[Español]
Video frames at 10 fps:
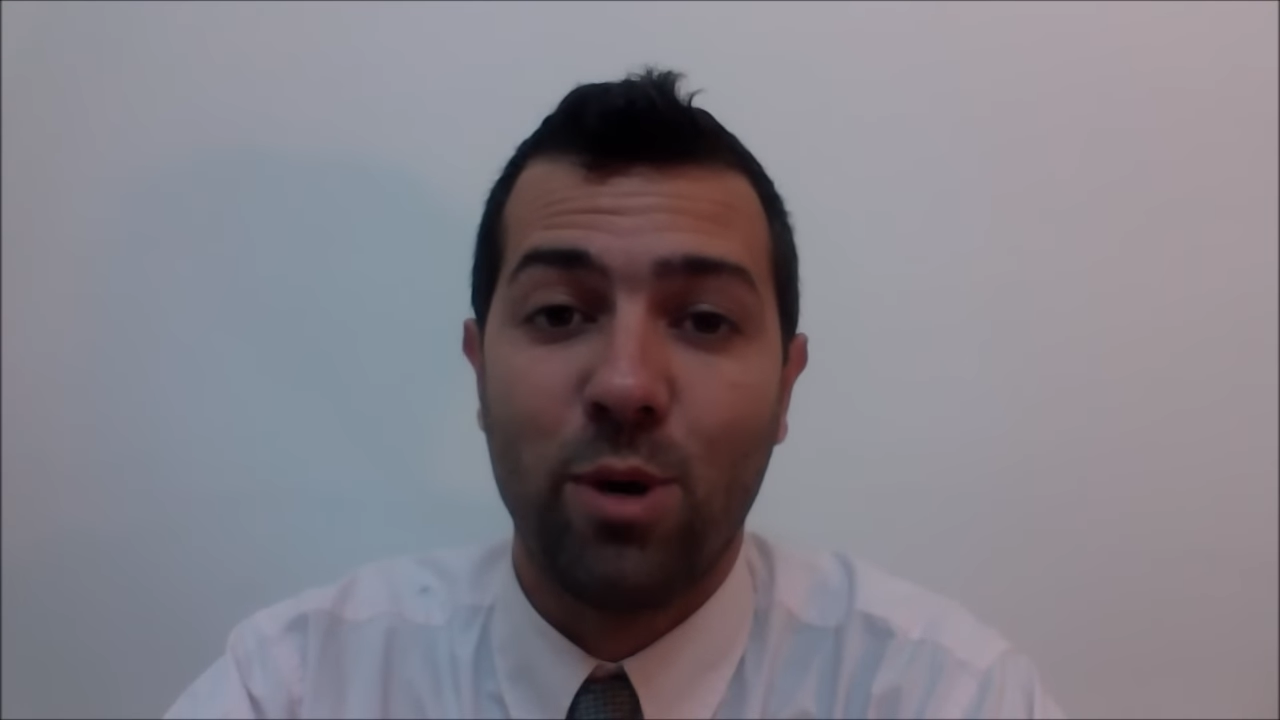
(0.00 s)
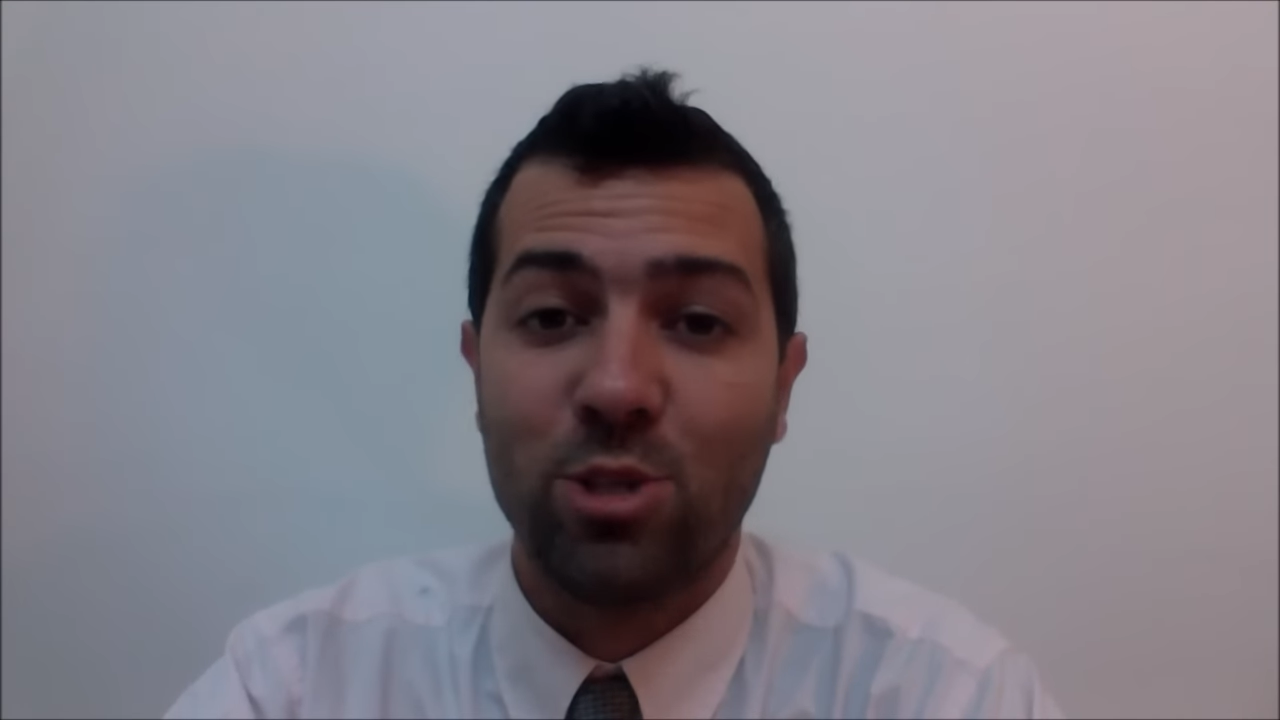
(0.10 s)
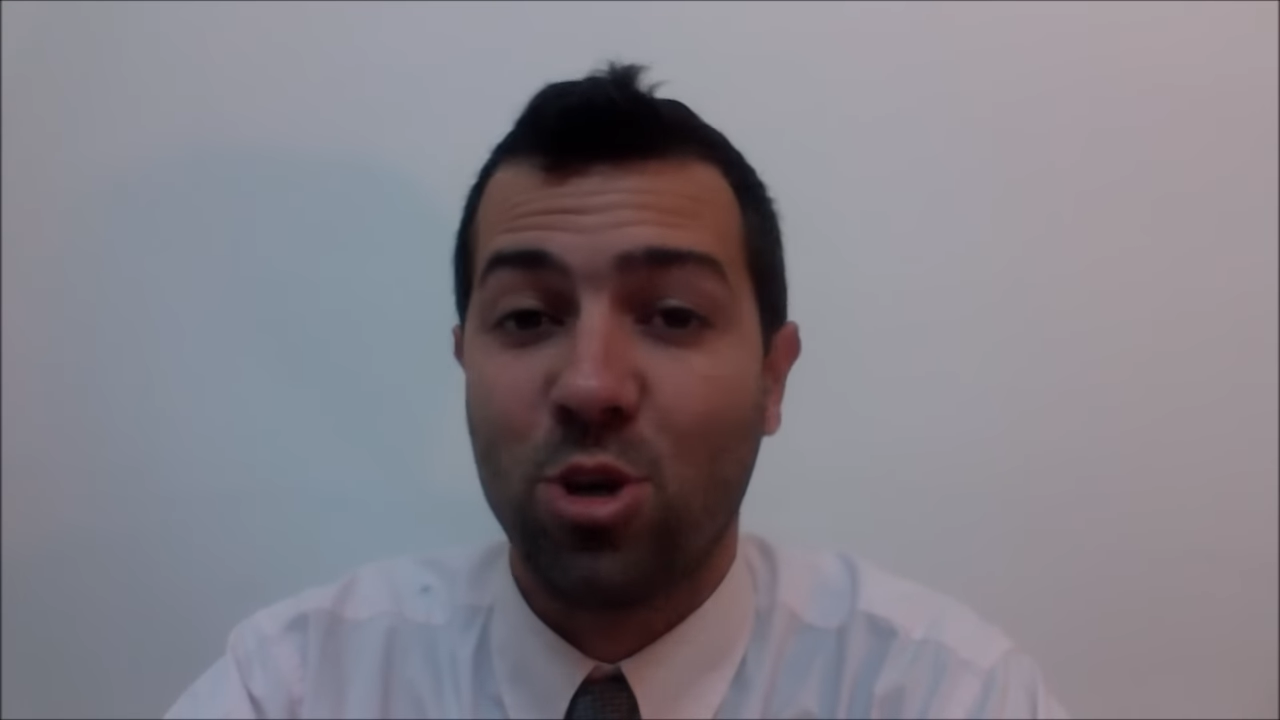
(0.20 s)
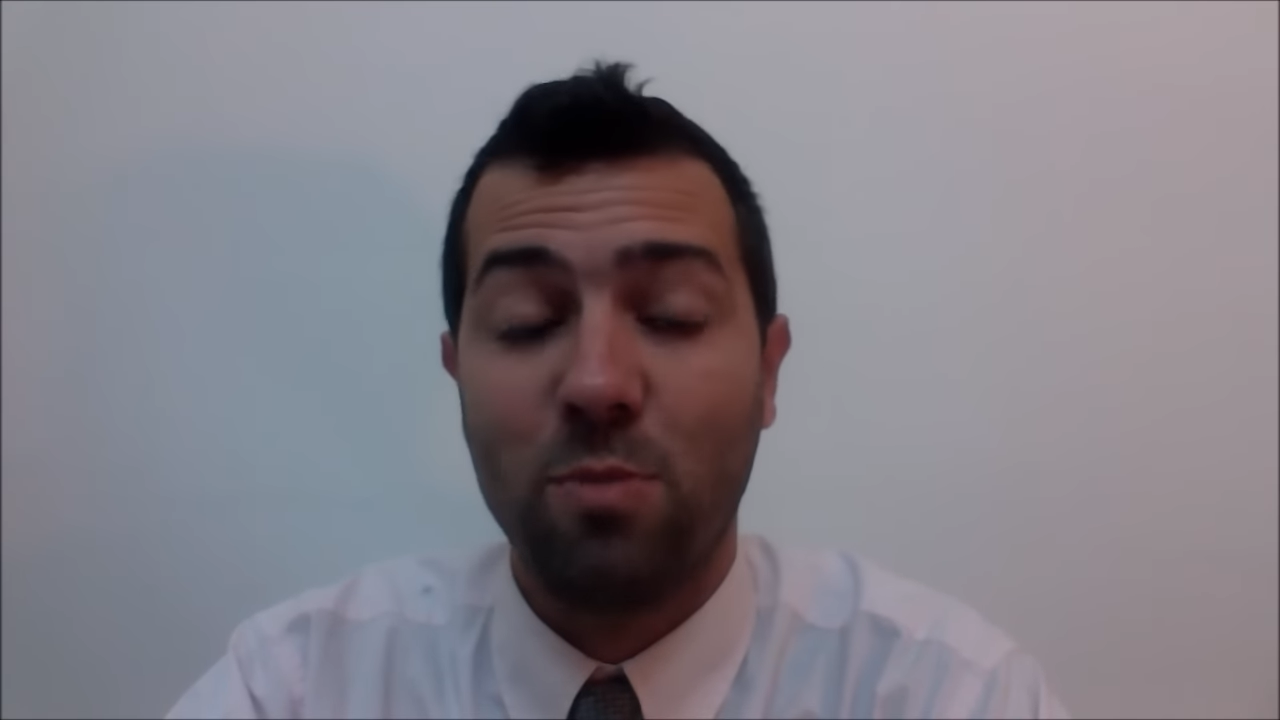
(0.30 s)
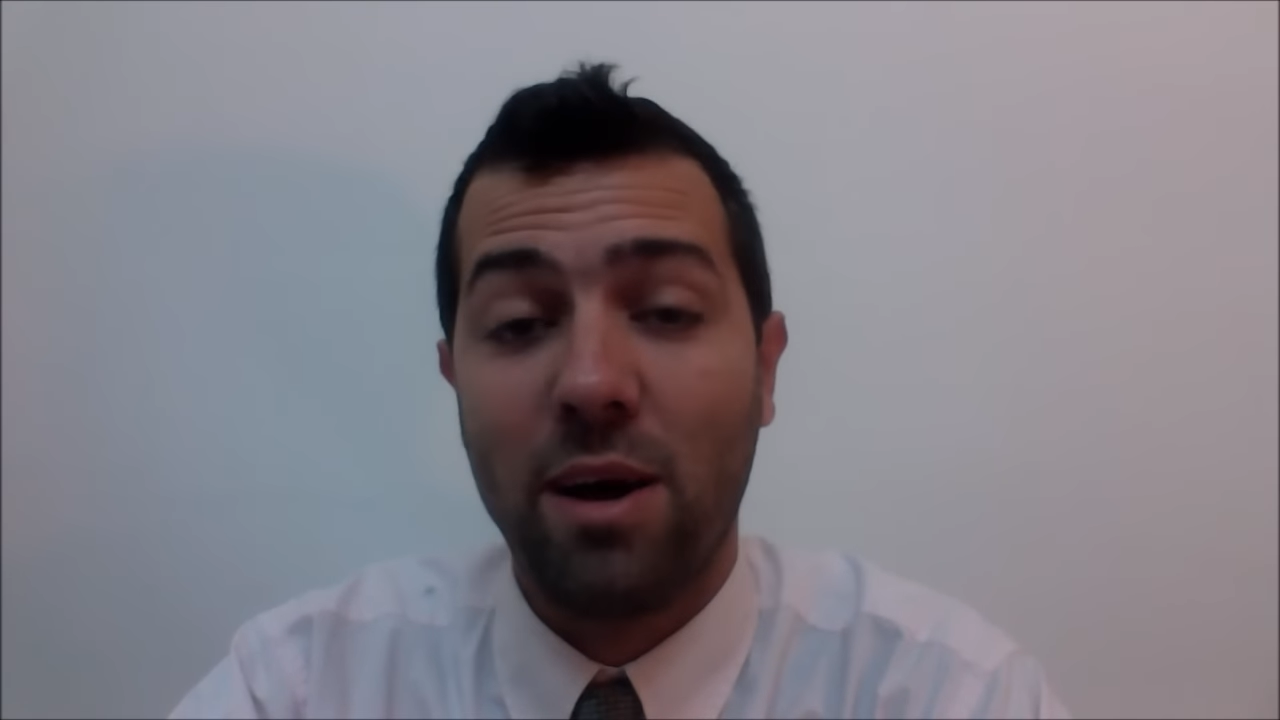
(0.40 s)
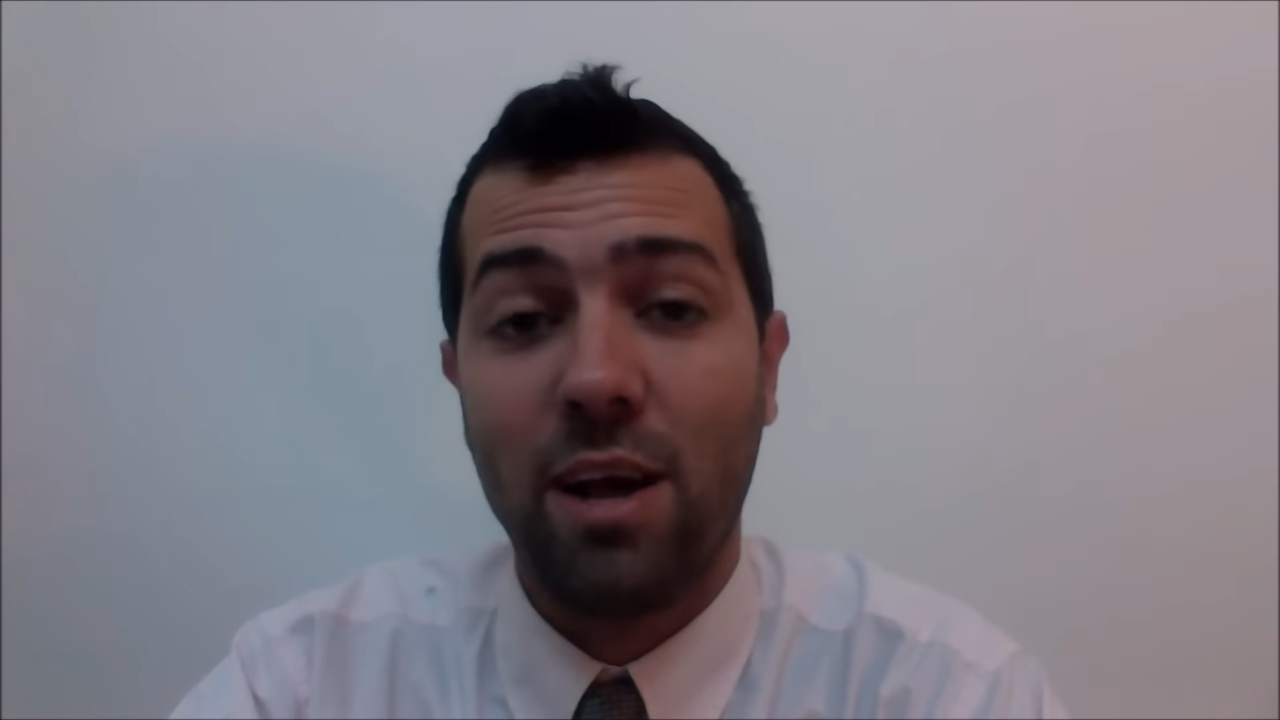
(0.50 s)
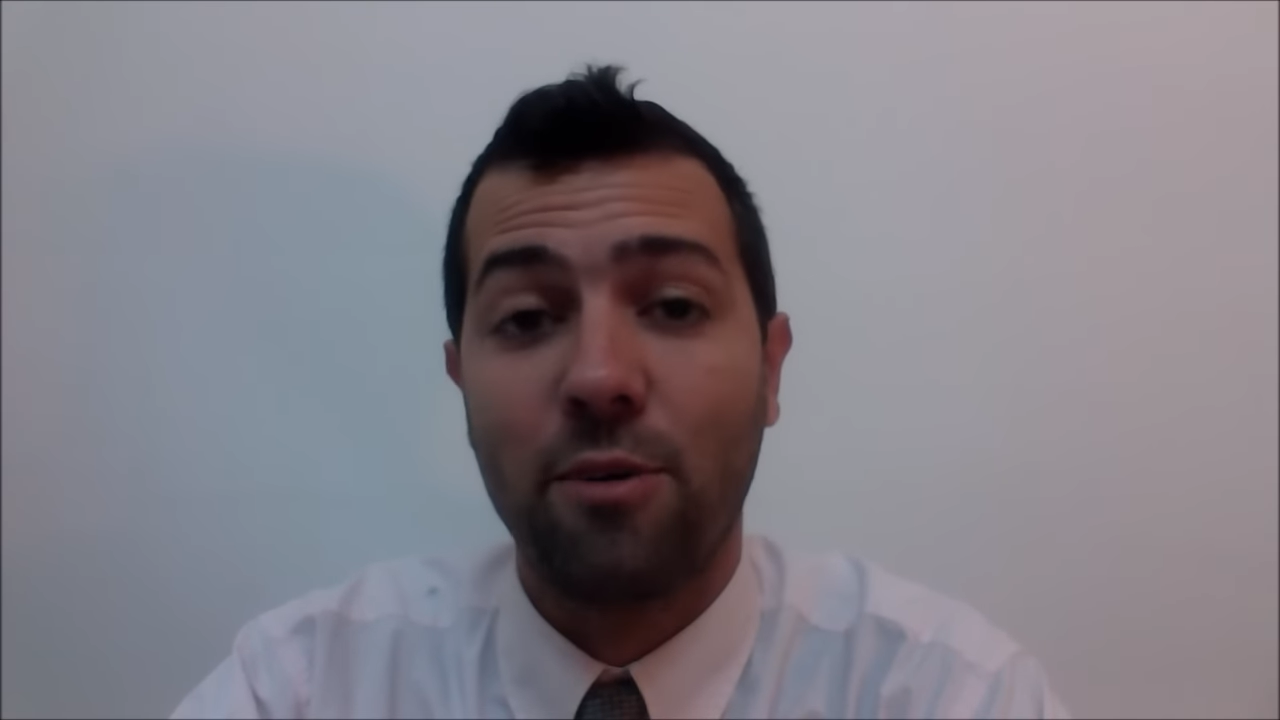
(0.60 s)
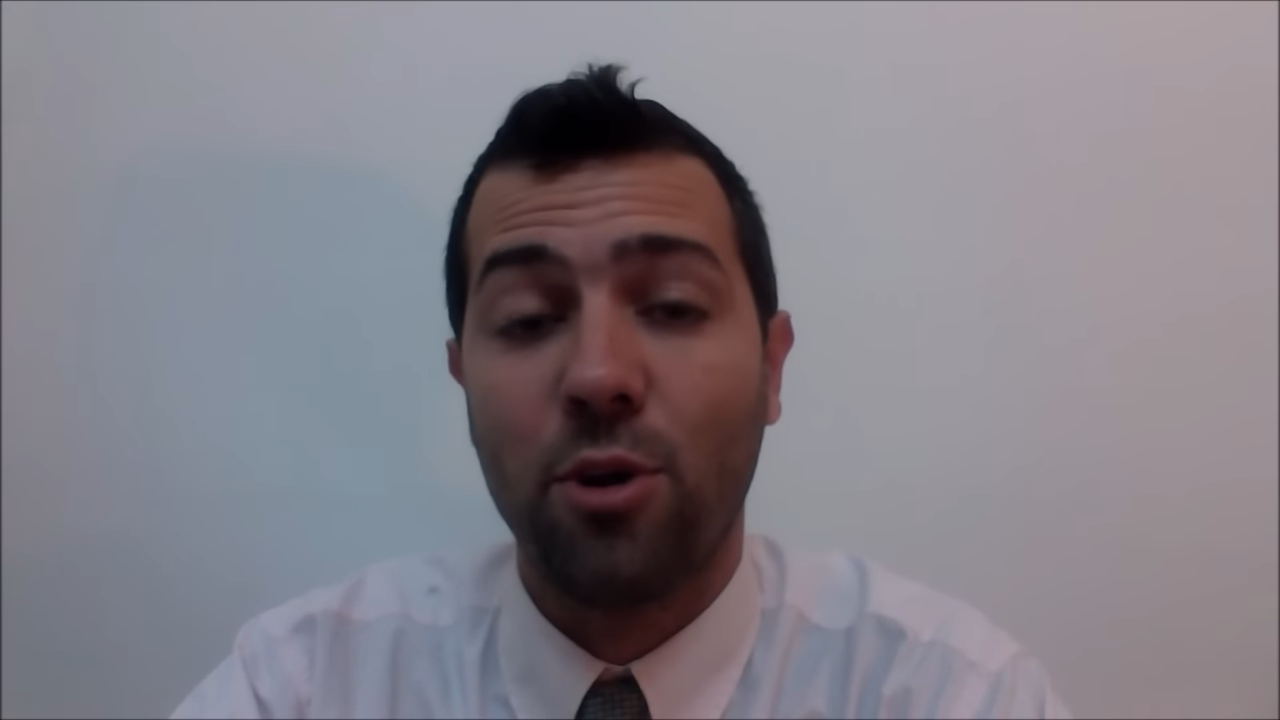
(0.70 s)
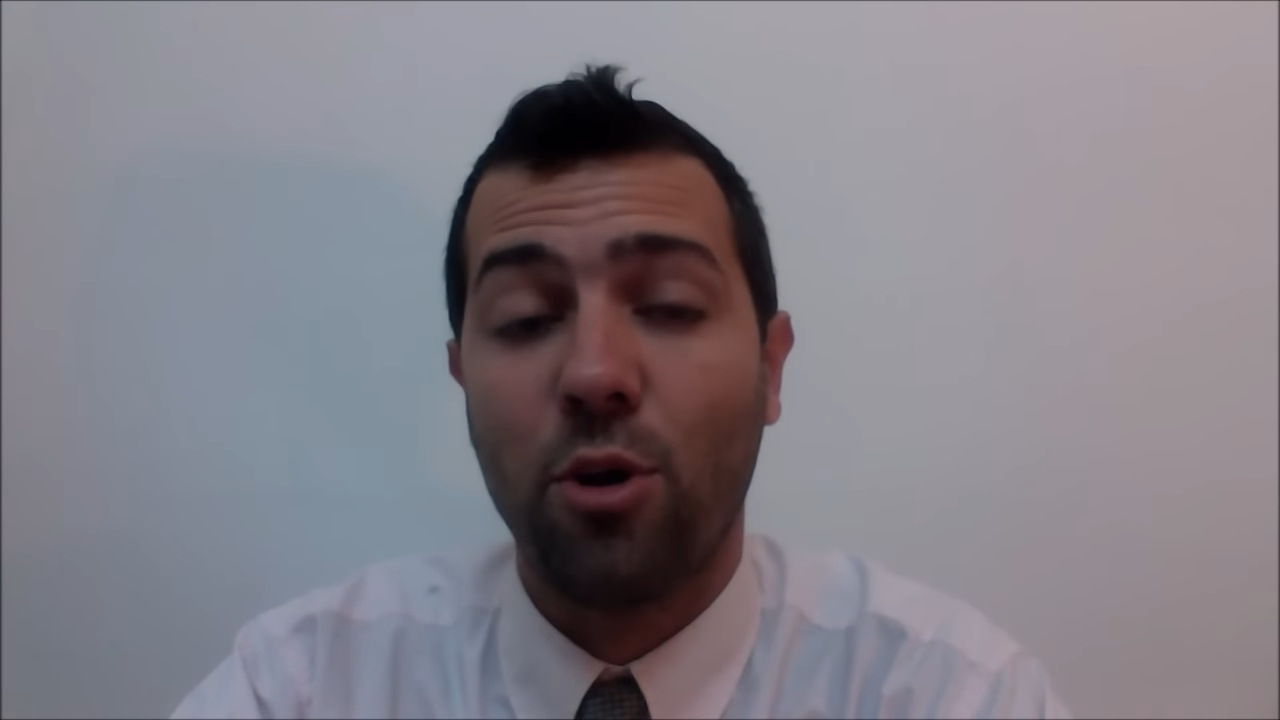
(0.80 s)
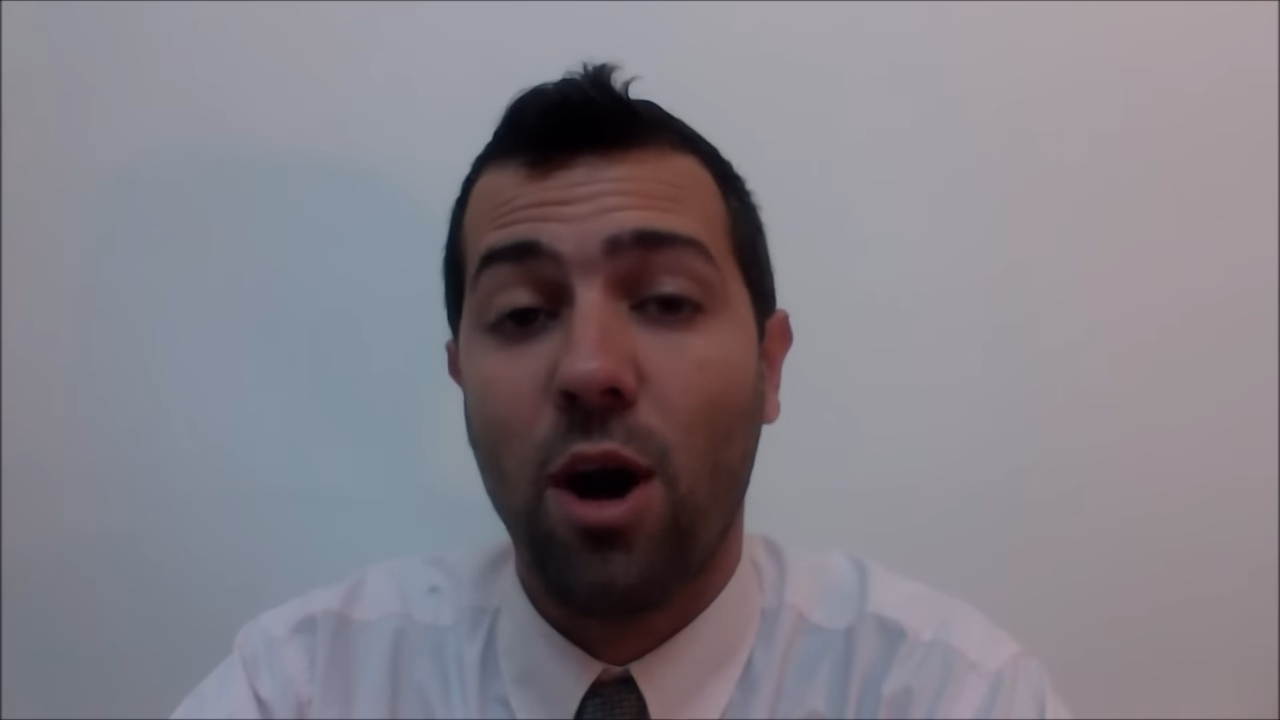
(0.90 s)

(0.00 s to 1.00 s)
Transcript: por eso no, no